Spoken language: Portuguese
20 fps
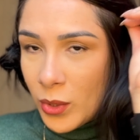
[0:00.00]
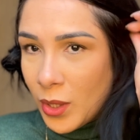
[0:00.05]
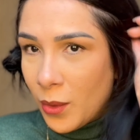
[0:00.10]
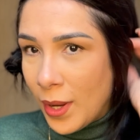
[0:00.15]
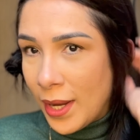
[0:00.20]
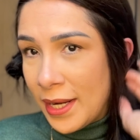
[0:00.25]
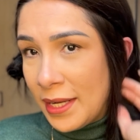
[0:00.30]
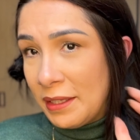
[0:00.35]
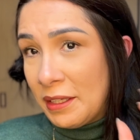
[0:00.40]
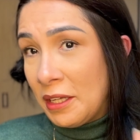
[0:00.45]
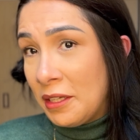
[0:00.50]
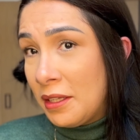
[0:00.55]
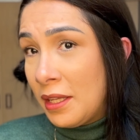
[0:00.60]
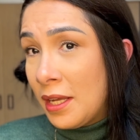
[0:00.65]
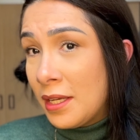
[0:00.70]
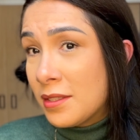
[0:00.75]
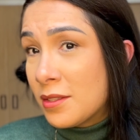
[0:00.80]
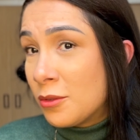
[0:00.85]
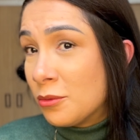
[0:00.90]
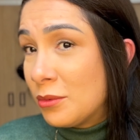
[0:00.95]

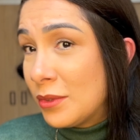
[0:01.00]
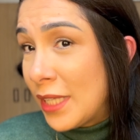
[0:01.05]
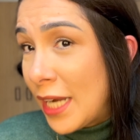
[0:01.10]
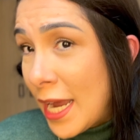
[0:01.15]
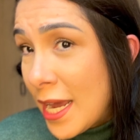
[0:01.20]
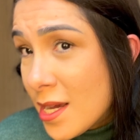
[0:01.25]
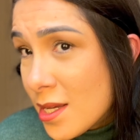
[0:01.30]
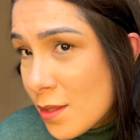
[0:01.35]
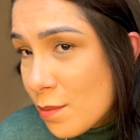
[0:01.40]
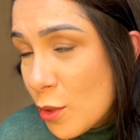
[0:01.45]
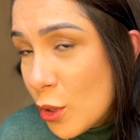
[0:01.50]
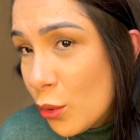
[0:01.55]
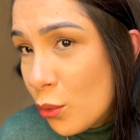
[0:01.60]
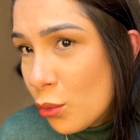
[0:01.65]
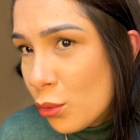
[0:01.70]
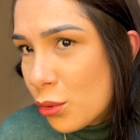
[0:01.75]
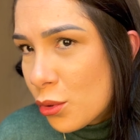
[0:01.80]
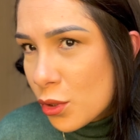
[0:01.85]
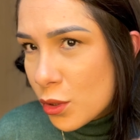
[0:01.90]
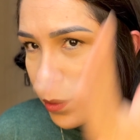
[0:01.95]
1,46 são 3
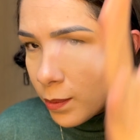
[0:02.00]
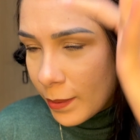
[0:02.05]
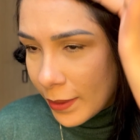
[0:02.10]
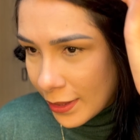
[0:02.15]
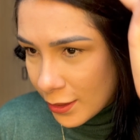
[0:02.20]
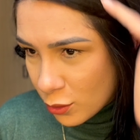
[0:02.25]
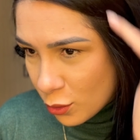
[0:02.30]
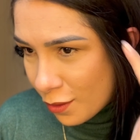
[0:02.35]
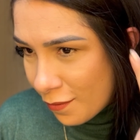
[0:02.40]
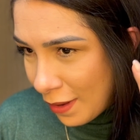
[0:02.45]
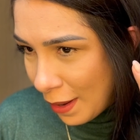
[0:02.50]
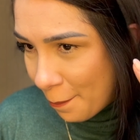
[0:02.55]
minutos para escovar